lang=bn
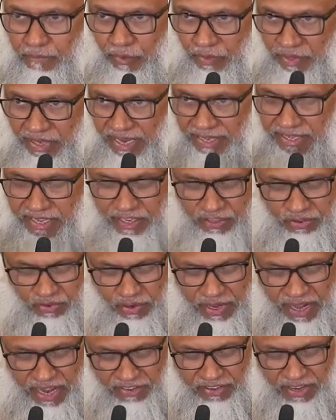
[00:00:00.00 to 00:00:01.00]
মদিনা দিকে
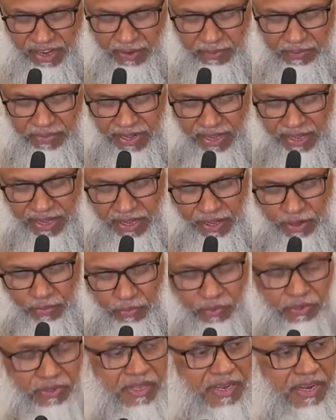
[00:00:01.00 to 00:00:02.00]
চলে আসলাম
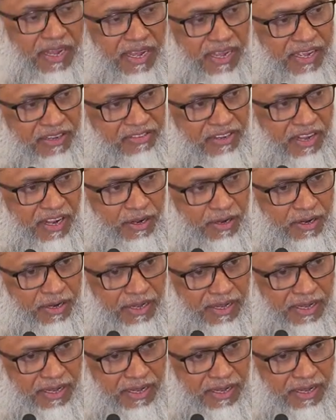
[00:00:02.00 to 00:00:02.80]
মদিনায় আসার